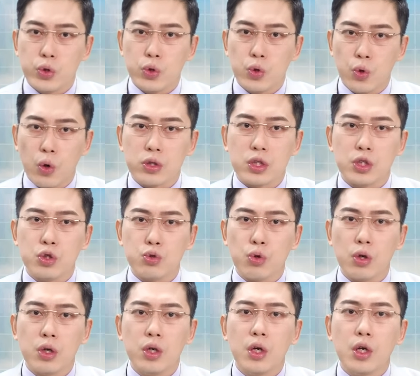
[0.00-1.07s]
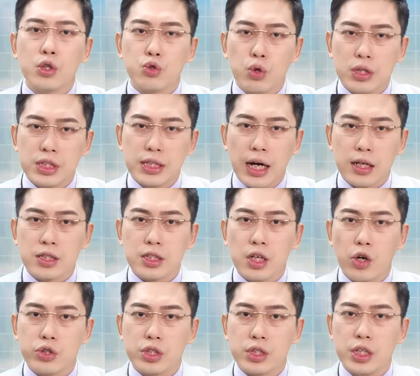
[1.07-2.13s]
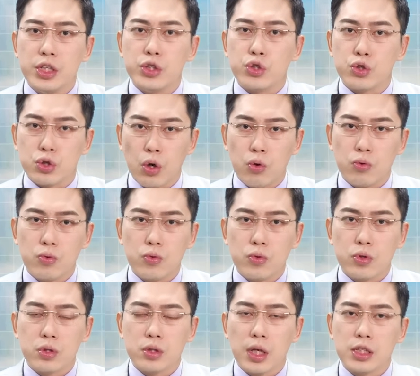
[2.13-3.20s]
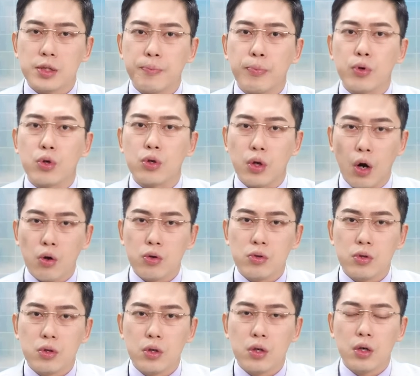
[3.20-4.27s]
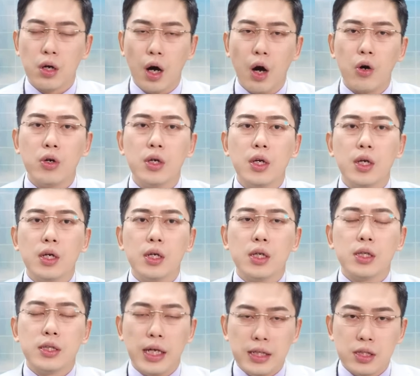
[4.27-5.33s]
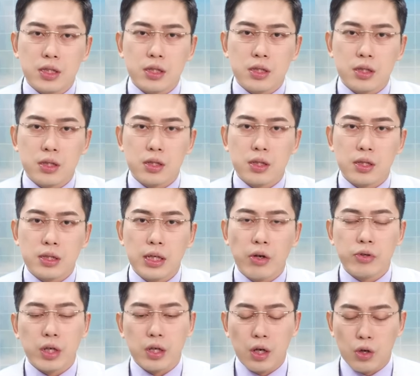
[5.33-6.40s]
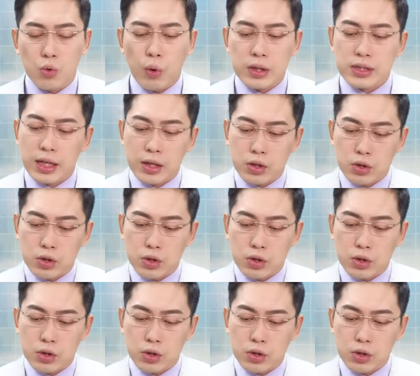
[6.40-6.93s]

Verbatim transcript: 或者是说最近的行情要是一手。但是不攻，好，电子要能够往上